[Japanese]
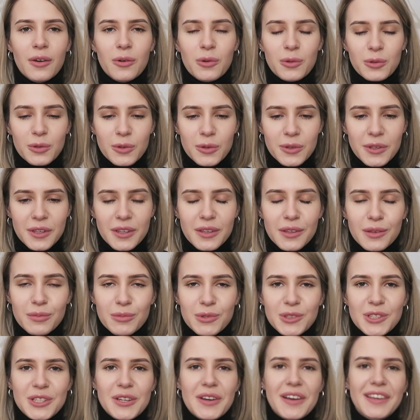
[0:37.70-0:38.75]
本当に
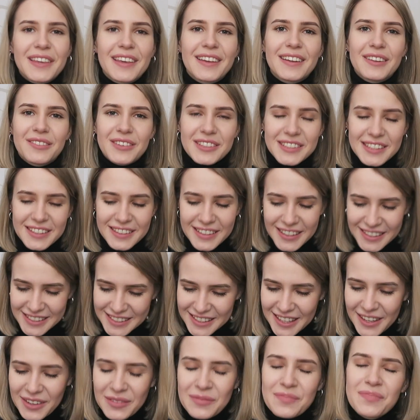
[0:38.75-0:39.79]
申し訳ありませんでし
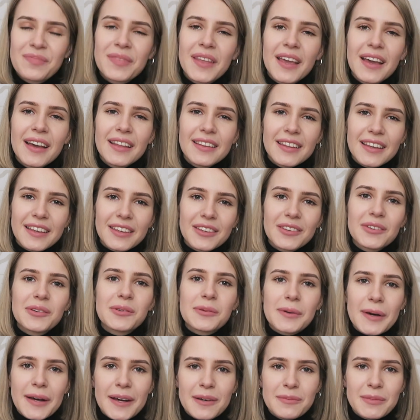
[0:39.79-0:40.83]
たで今
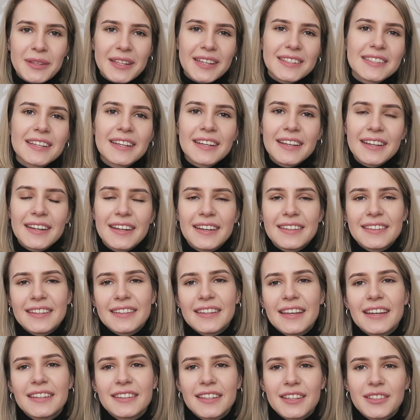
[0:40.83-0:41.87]
日は皆さんから
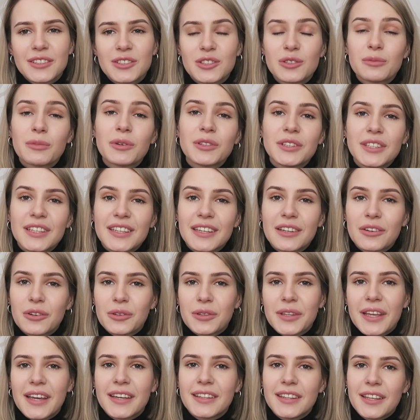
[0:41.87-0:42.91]
頂いた質問に
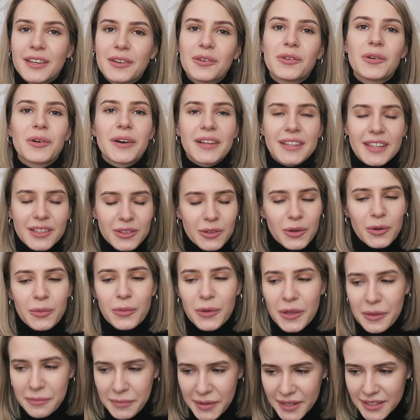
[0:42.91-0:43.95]
答えていこうかなと
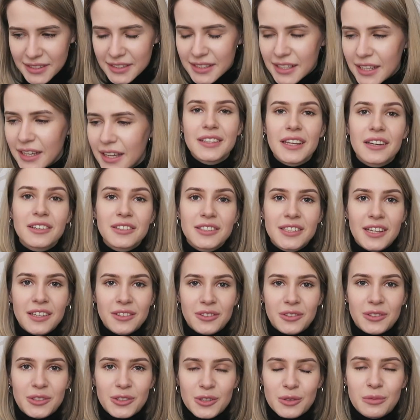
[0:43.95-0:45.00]
思いますたくさん
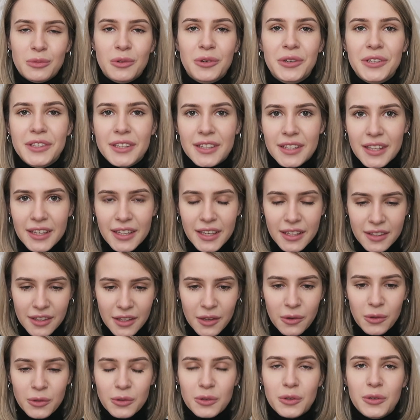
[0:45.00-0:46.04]
の質問をいただけ
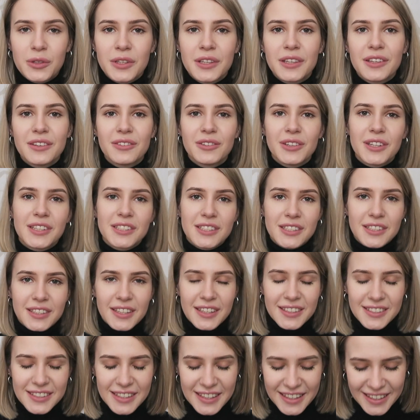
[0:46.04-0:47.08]
て本当に嬉しい
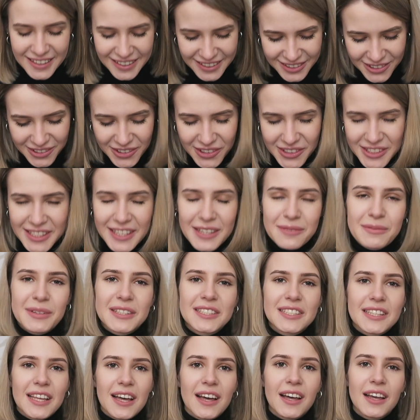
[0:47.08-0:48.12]
ですありがとうございま
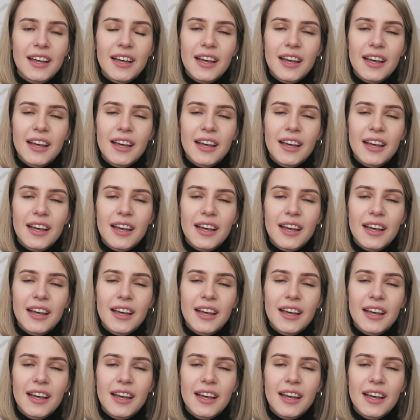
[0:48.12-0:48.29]
した